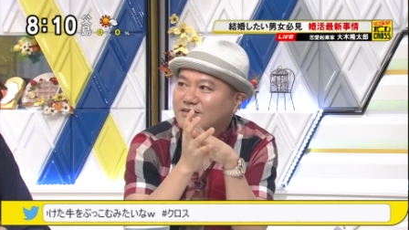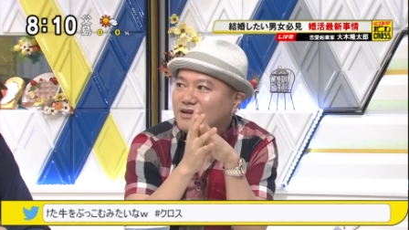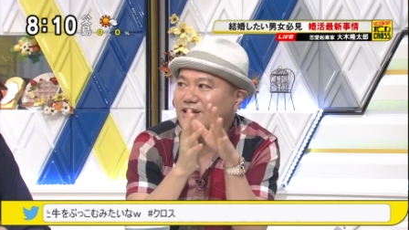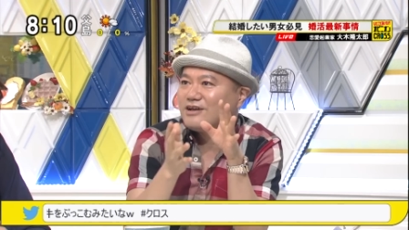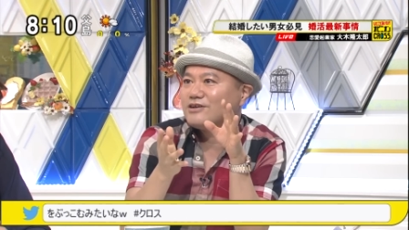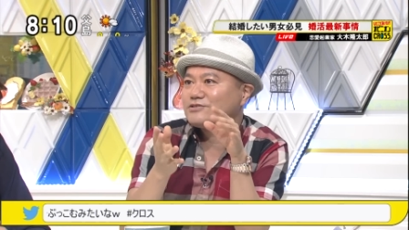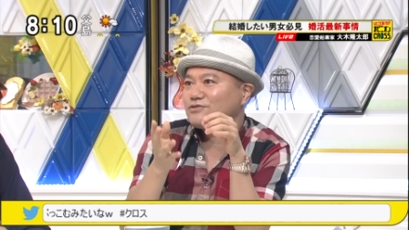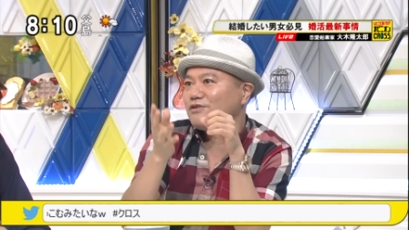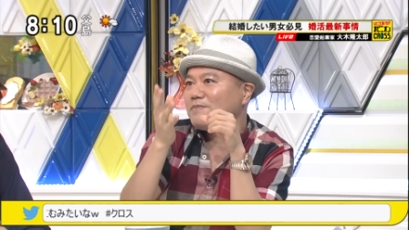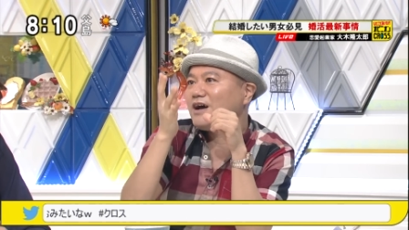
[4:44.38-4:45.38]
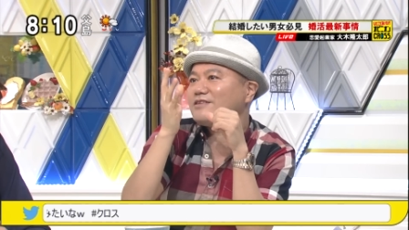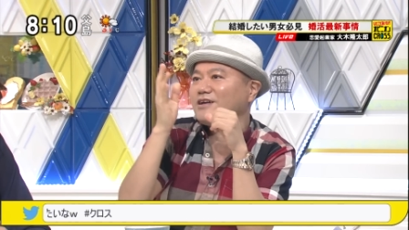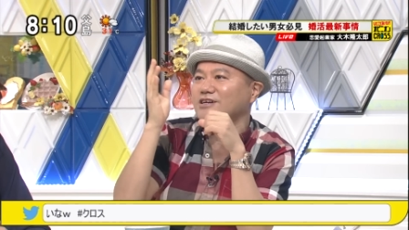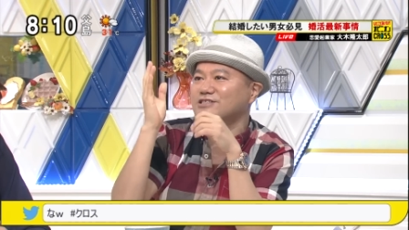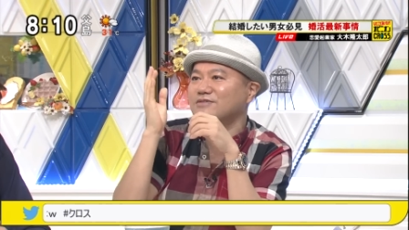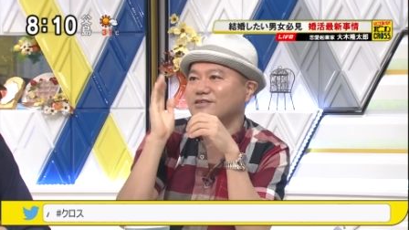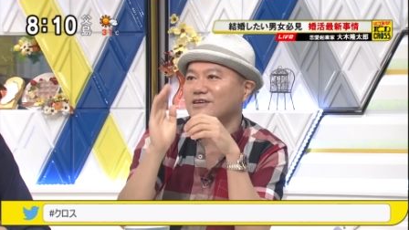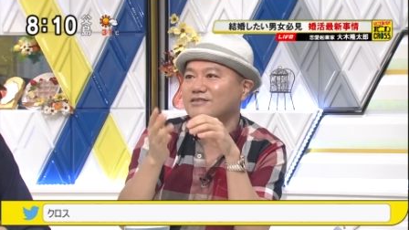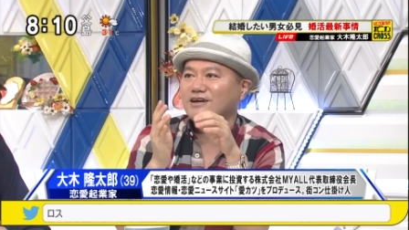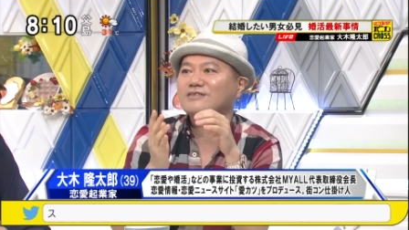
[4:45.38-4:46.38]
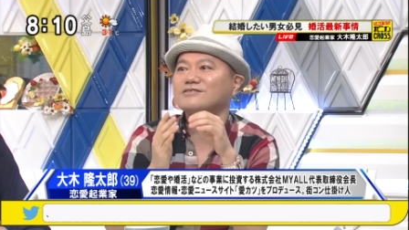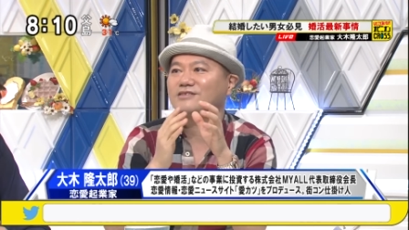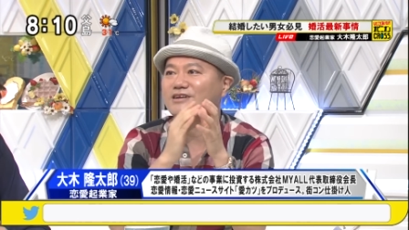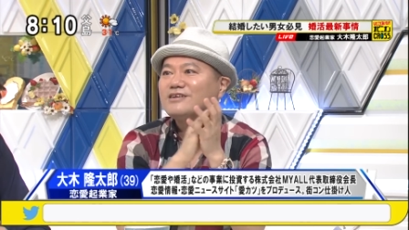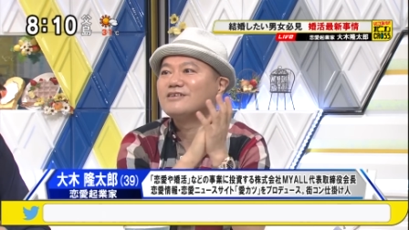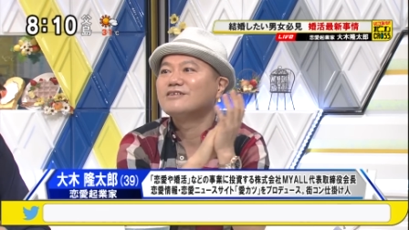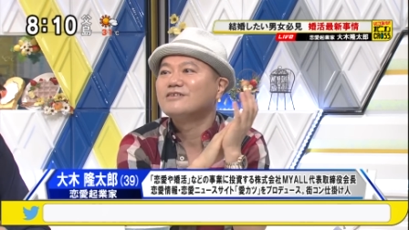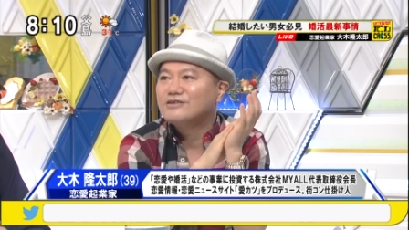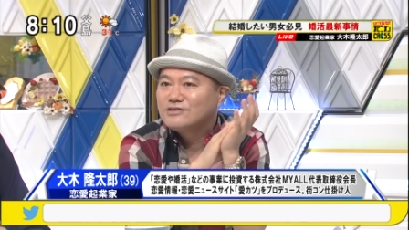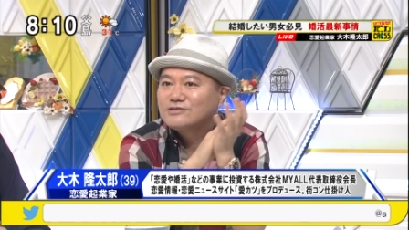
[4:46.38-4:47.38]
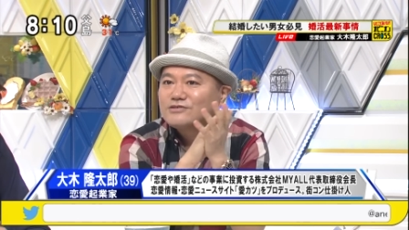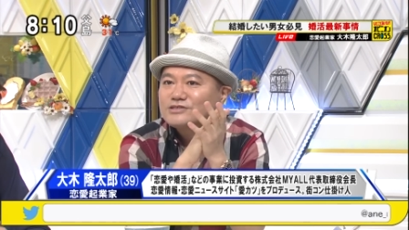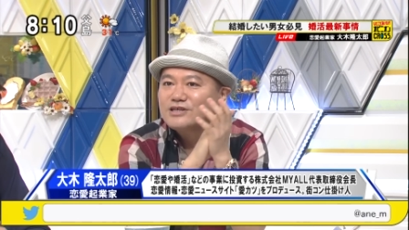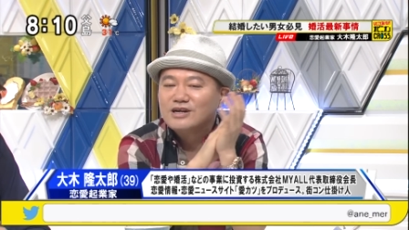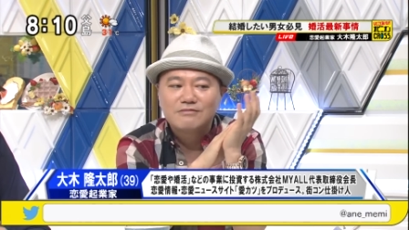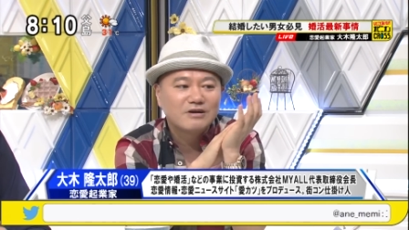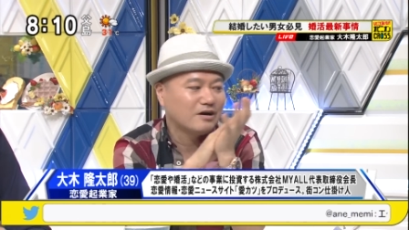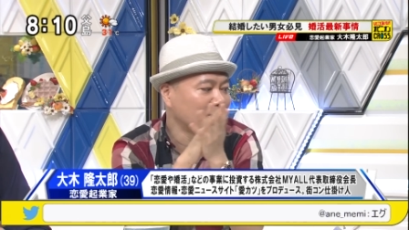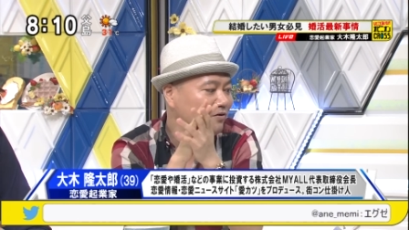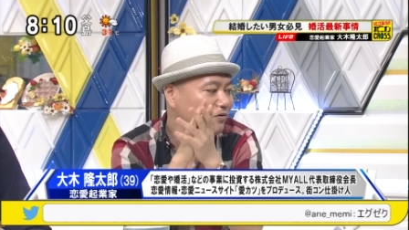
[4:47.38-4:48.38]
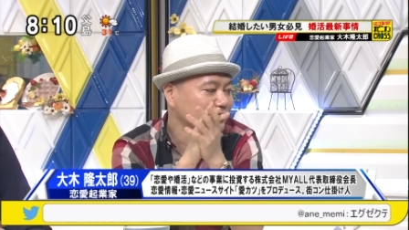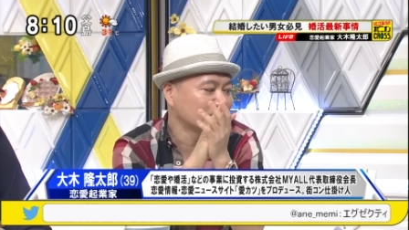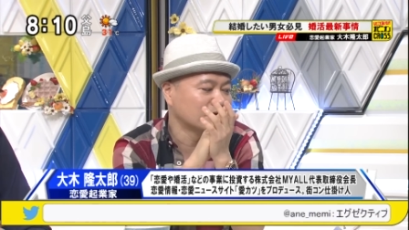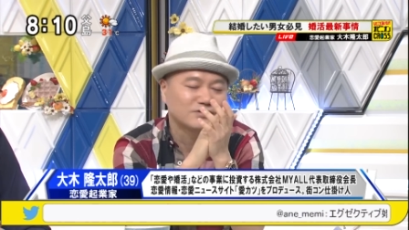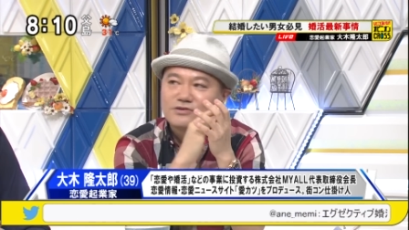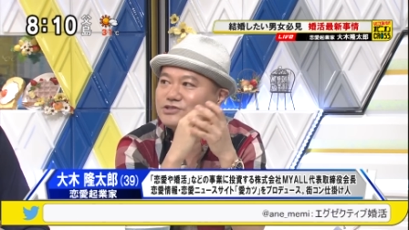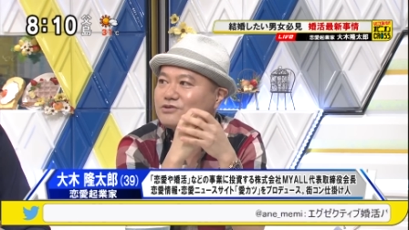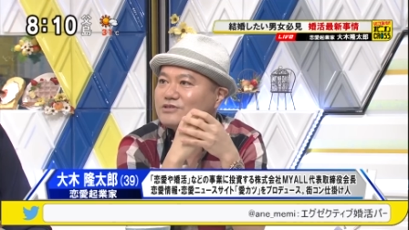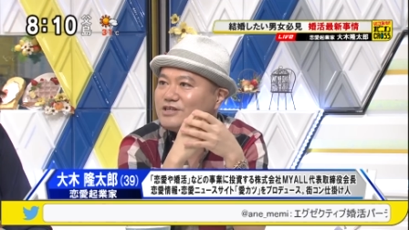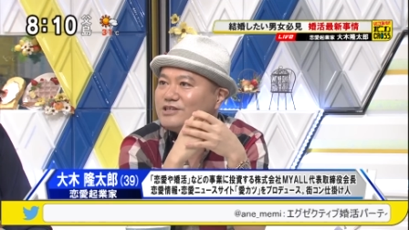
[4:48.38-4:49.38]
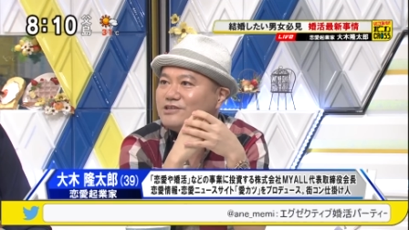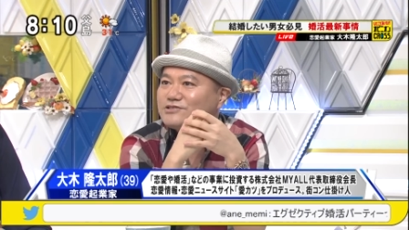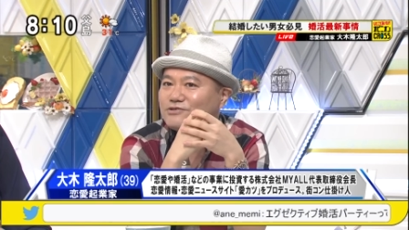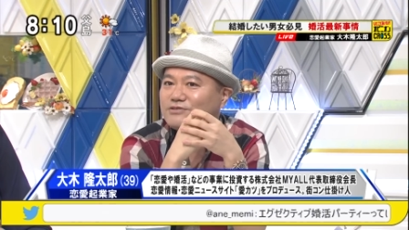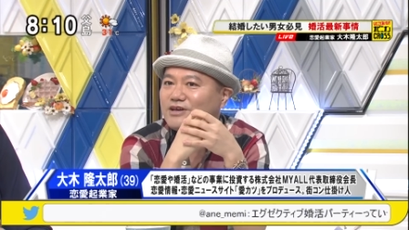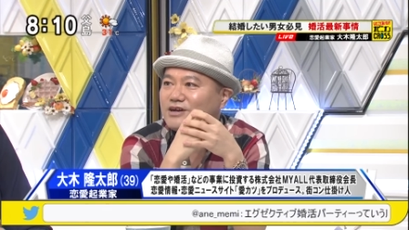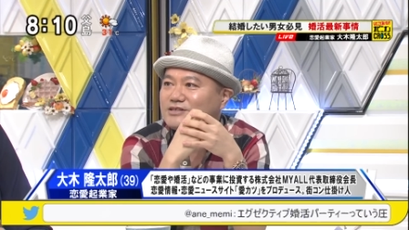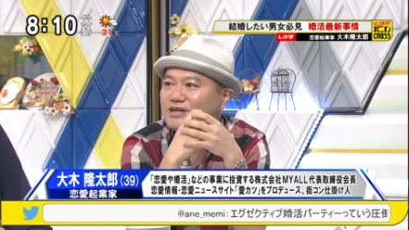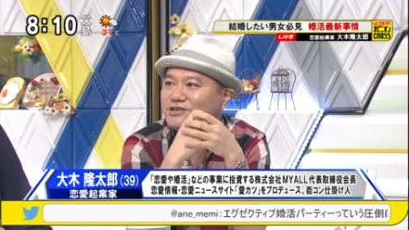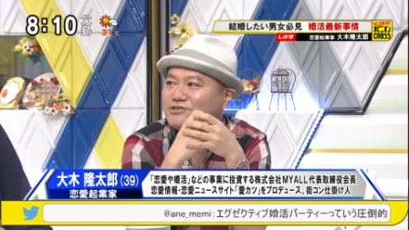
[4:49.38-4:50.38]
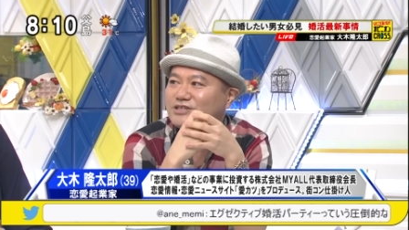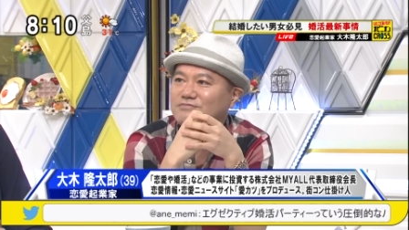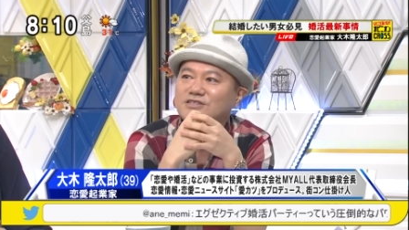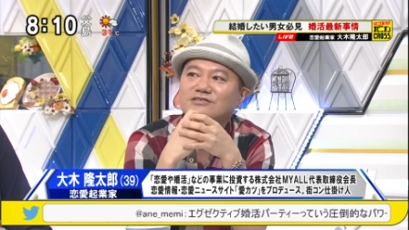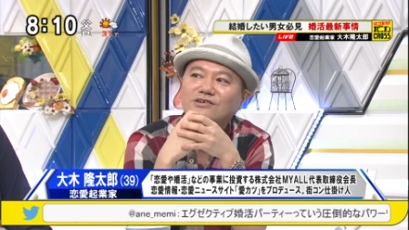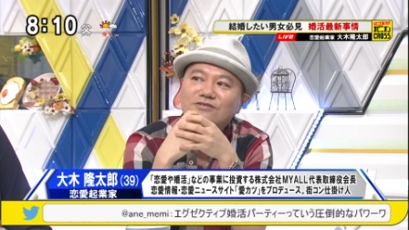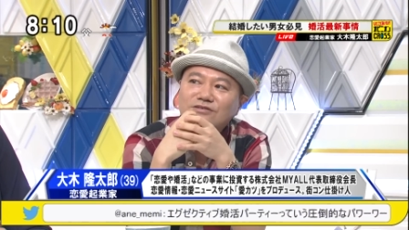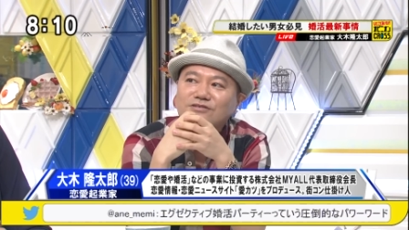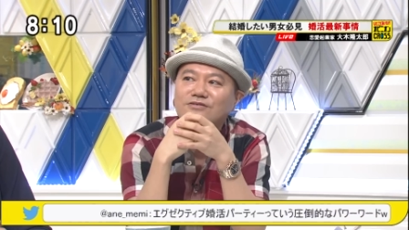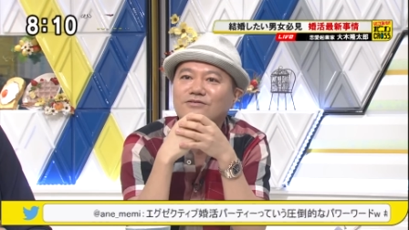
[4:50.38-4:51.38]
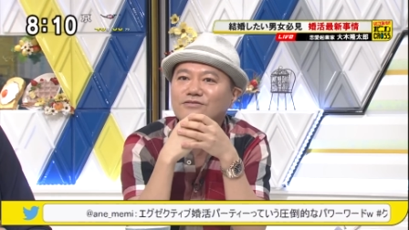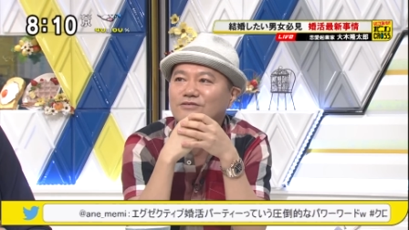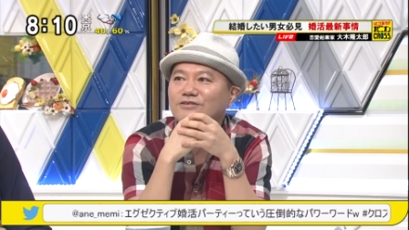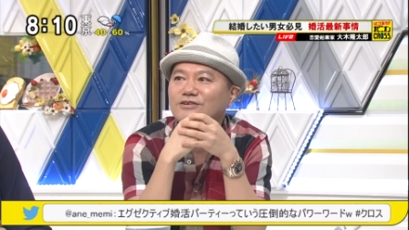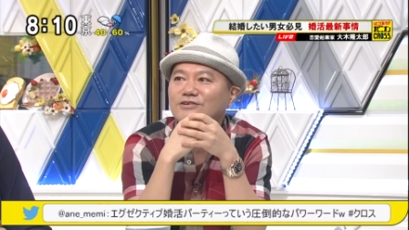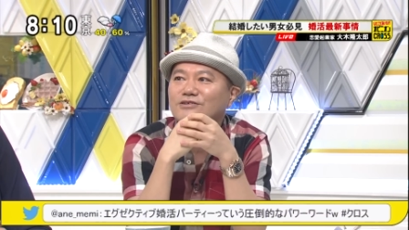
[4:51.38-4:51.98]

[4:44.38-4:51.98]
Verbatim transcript: たんで、そのパーティー初めて行ったんですね。そしたらまあ想像以上に肉食系が参入してましたよっていうことを。